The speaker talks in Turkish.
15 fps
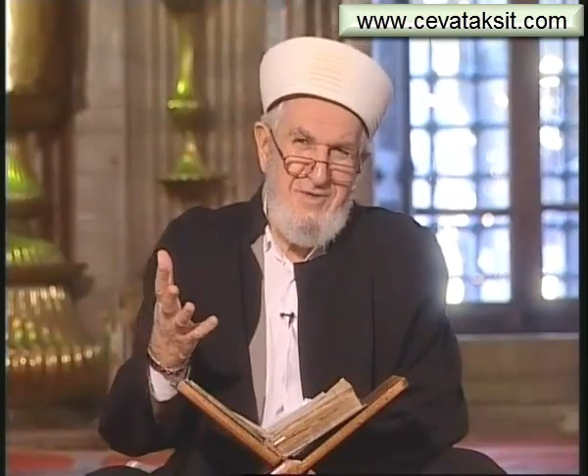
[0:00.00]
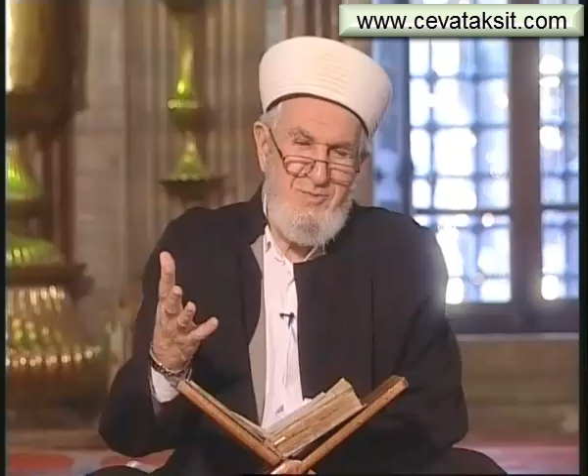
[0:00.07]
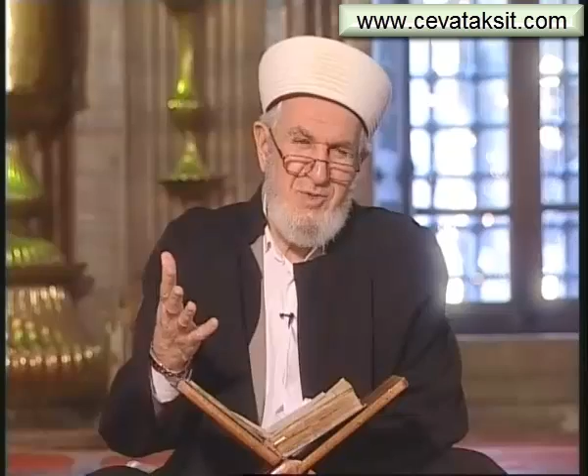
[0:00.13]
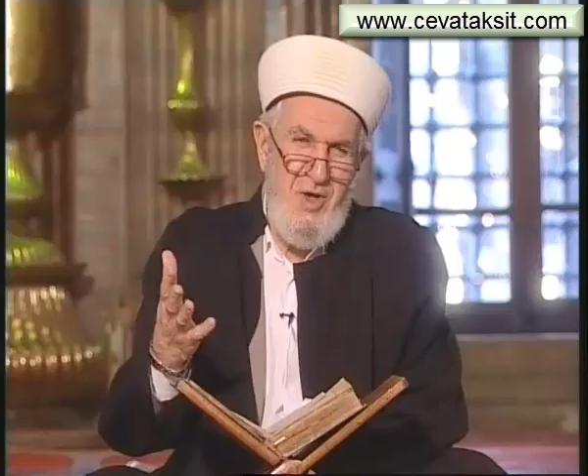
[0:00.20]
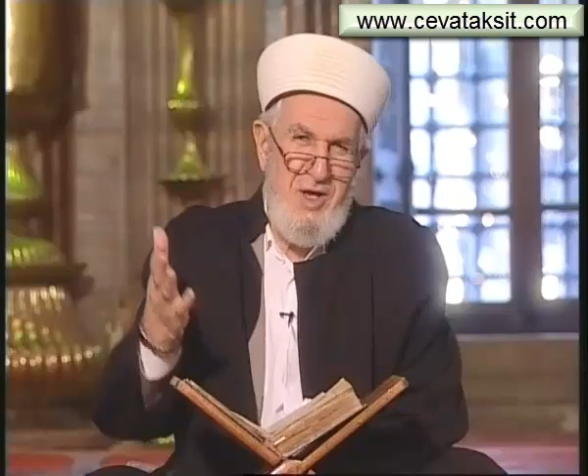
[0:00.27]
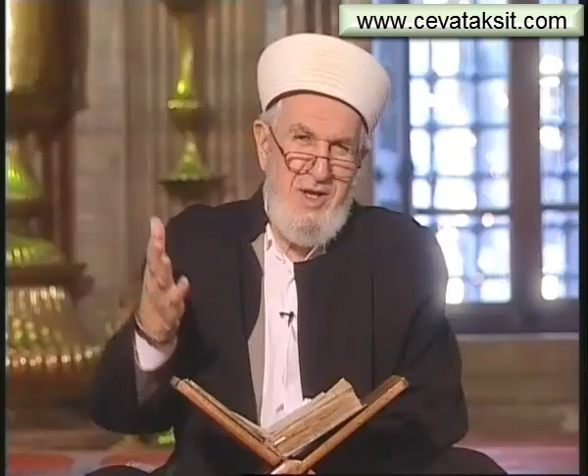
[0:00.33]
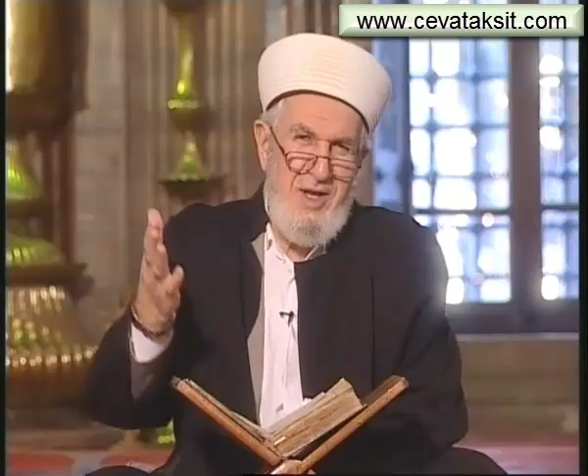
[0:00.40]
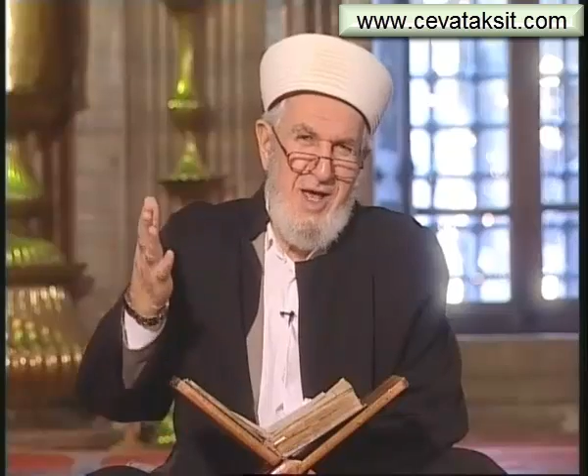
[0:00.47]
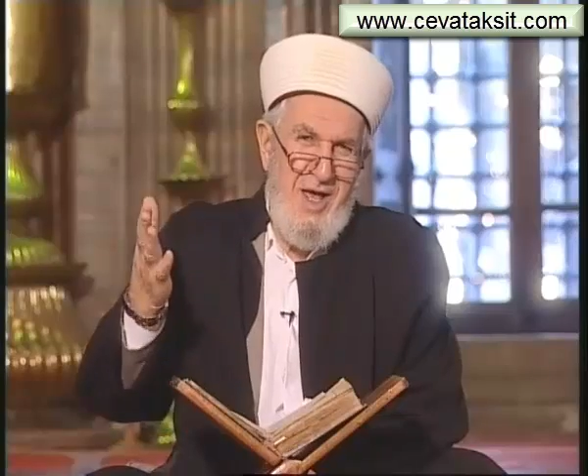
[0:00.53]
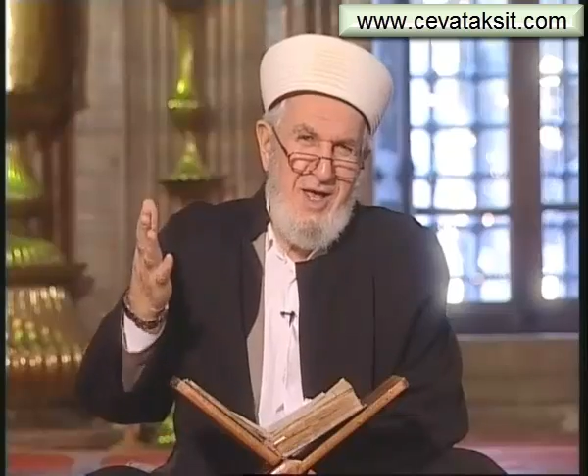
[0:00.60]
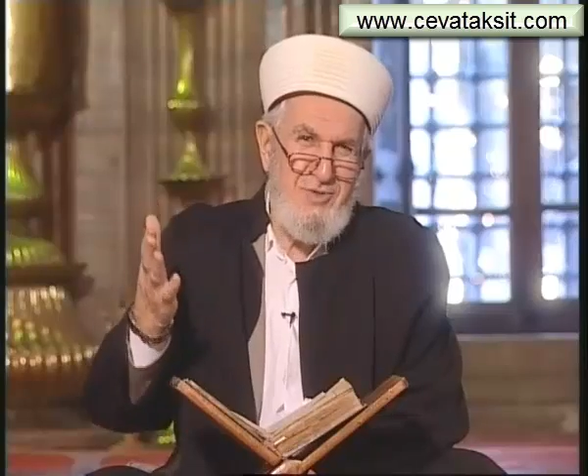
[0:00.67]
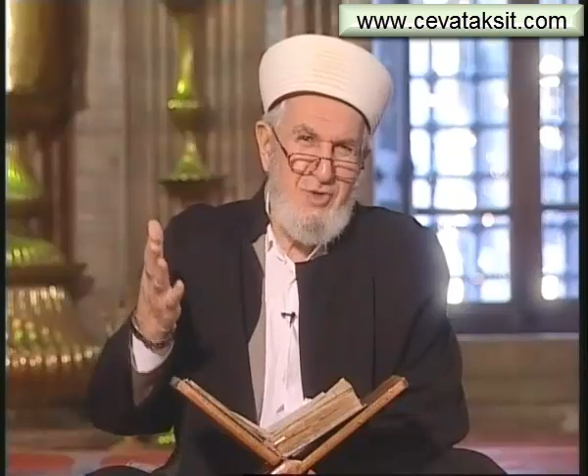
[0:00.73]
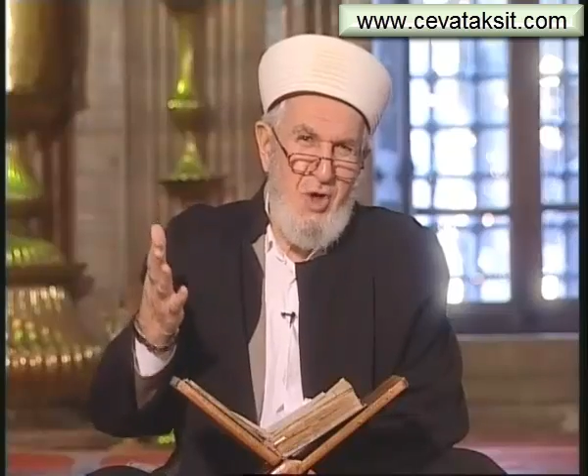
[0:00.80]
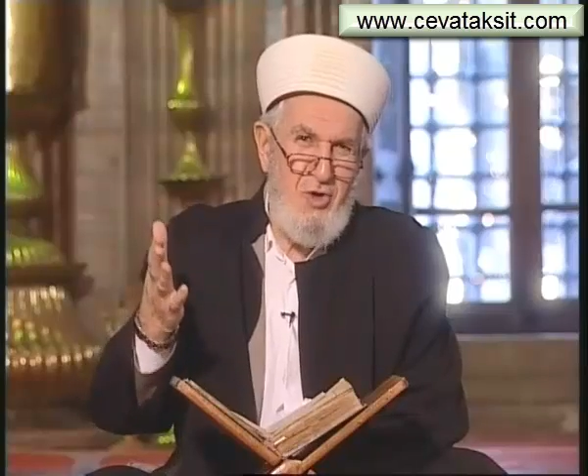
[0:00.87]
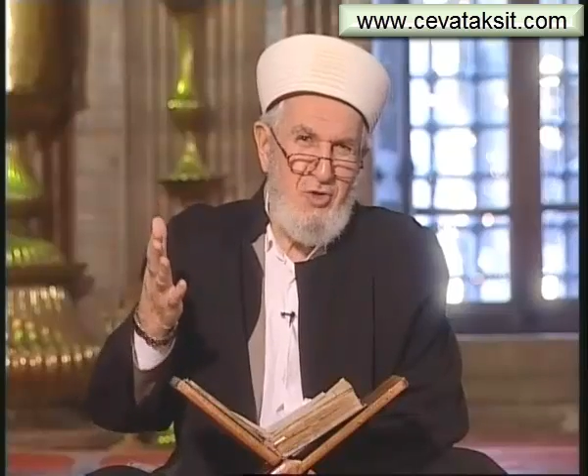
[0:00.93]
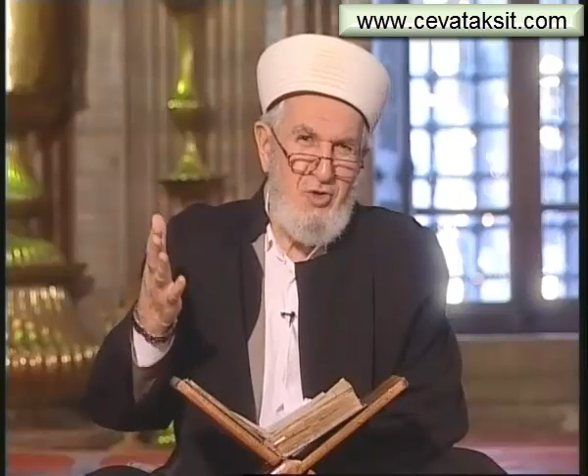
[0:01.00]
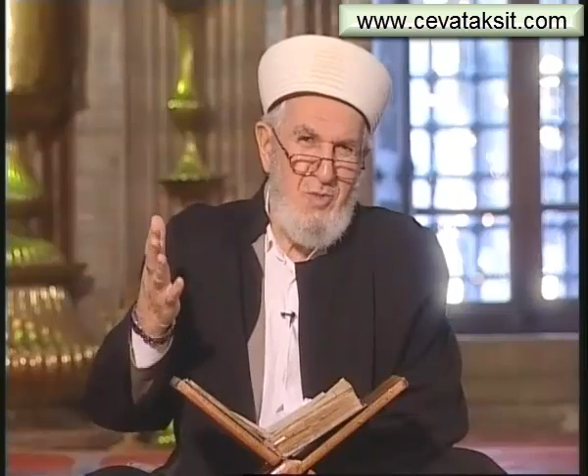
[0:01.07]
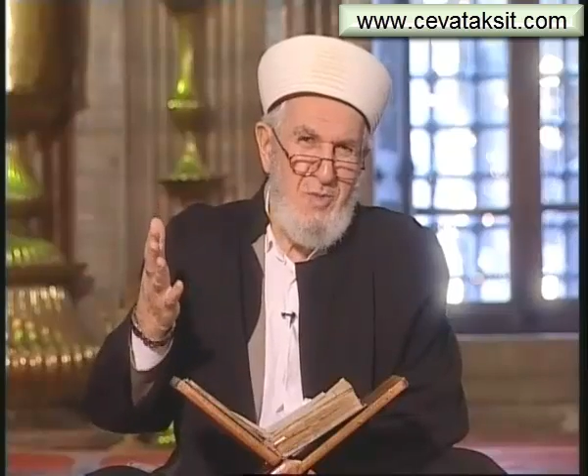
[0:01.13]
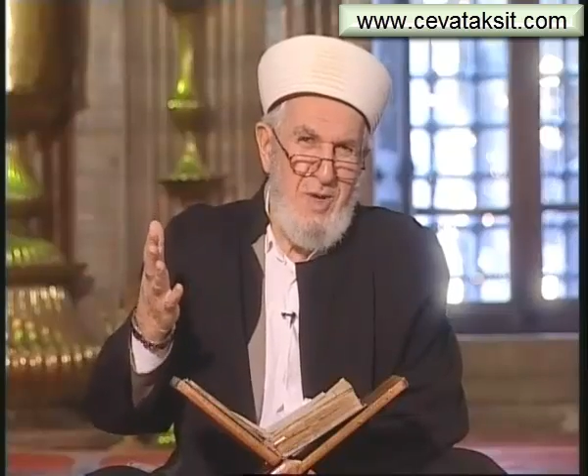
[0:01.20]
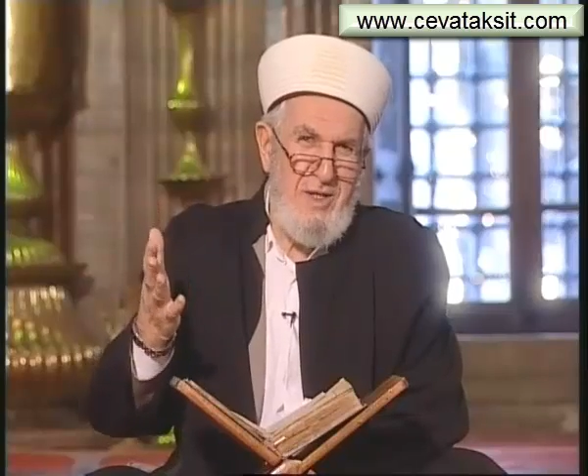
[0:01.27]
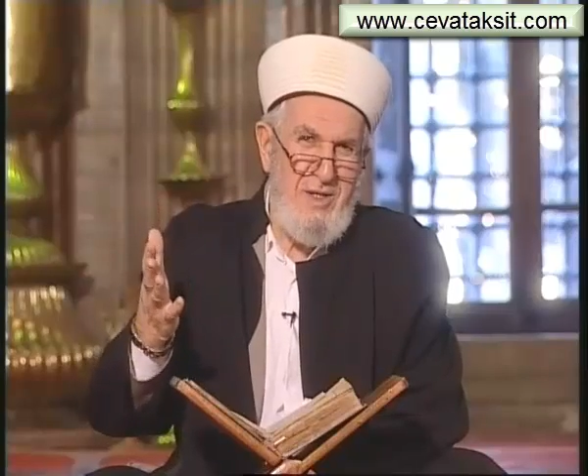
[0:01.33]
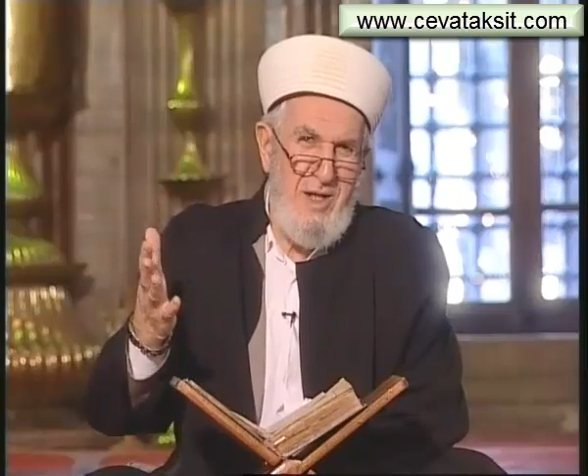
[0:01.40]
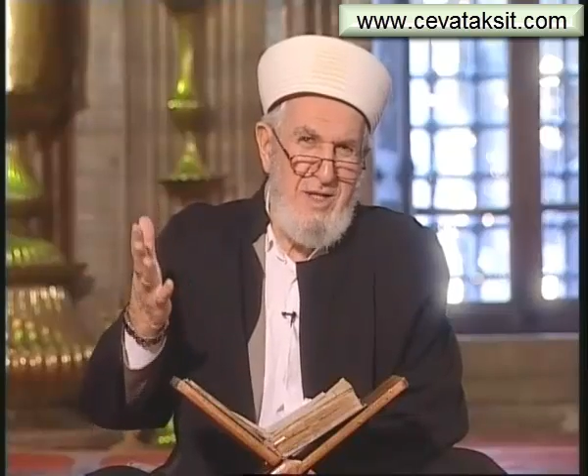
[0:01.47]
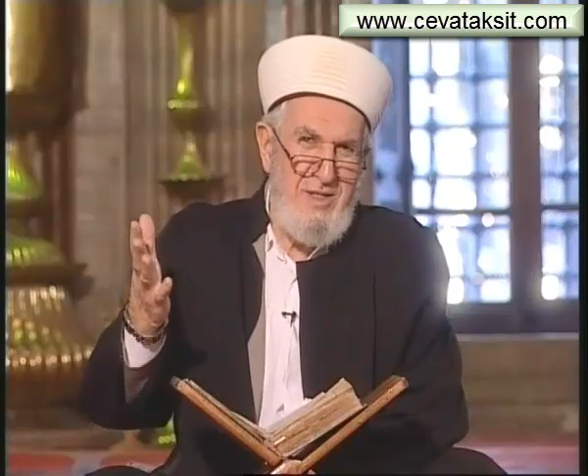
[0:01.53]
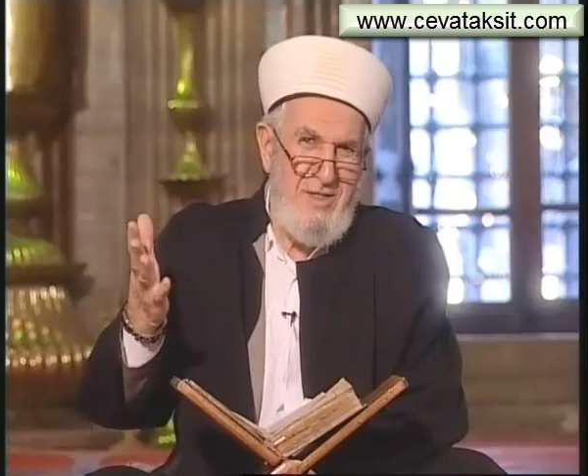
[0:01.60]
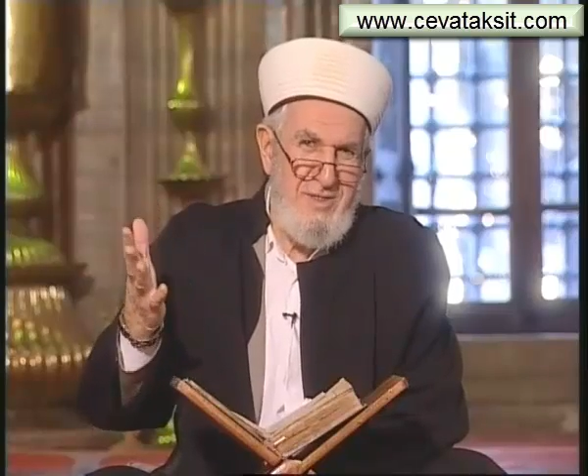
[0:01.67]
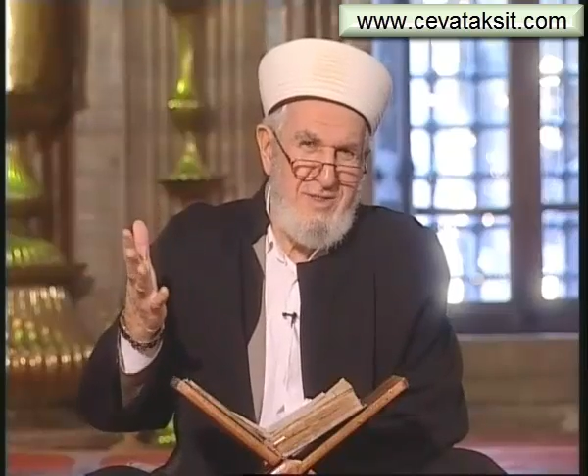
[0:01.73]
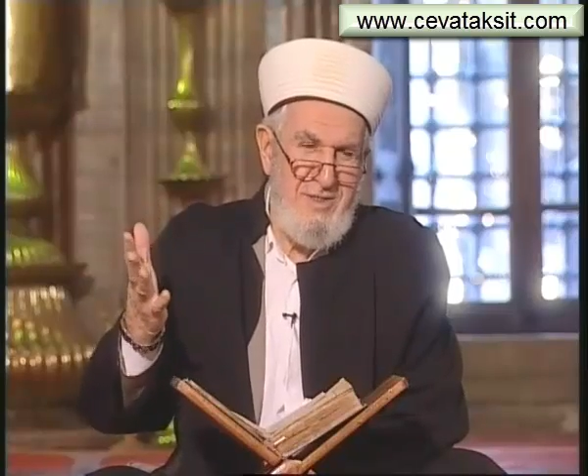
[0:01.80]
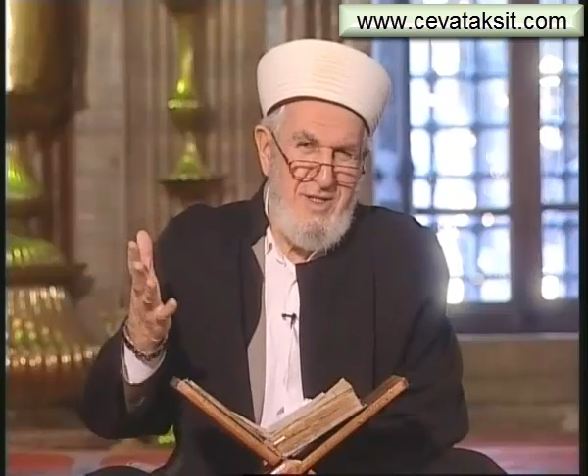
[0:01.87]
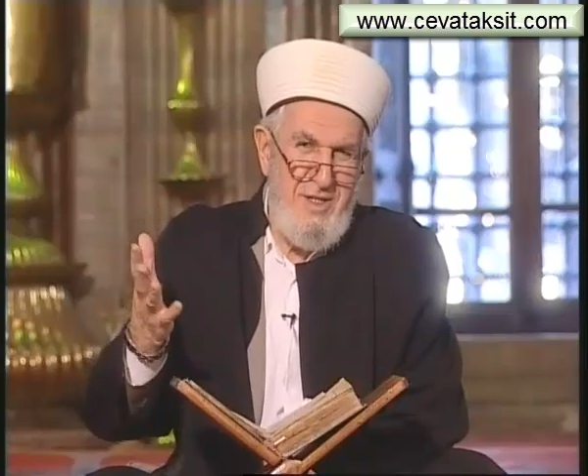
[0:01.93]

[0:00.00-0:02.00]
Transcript: böyle don gömlek kaldın.